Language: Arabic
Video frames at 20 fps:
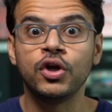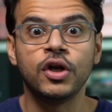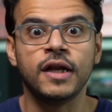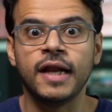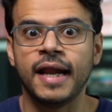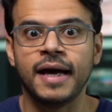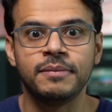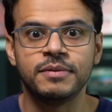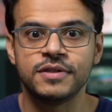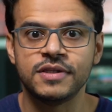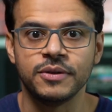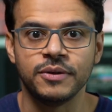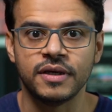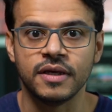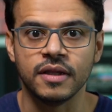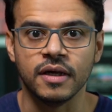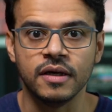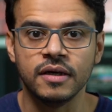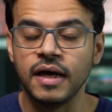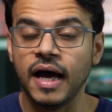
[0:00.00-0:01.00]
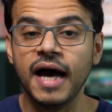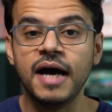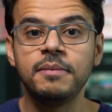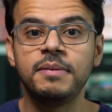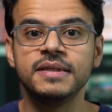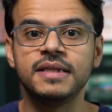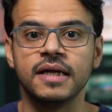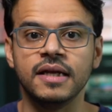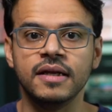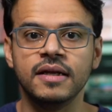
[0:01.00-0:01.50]
الألعاب تسوي كذا
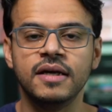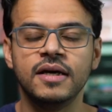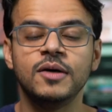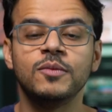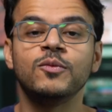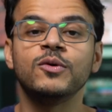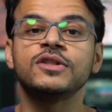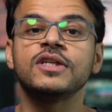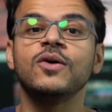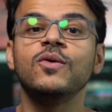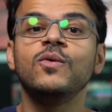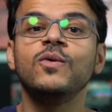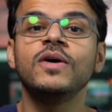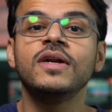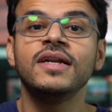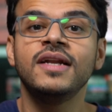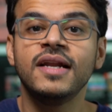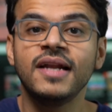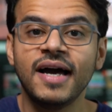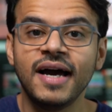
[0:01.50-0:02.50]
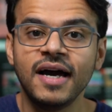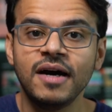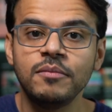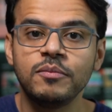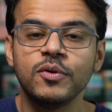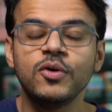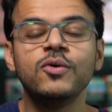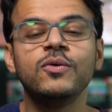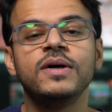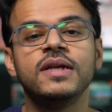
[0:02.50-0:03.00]
أبدا مطور الألعاب
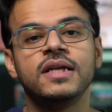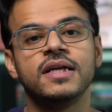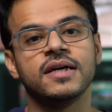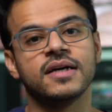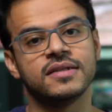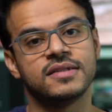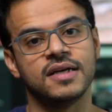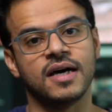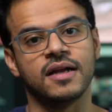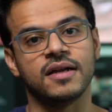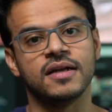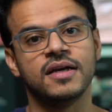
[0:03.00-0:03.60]
هو اللي يختار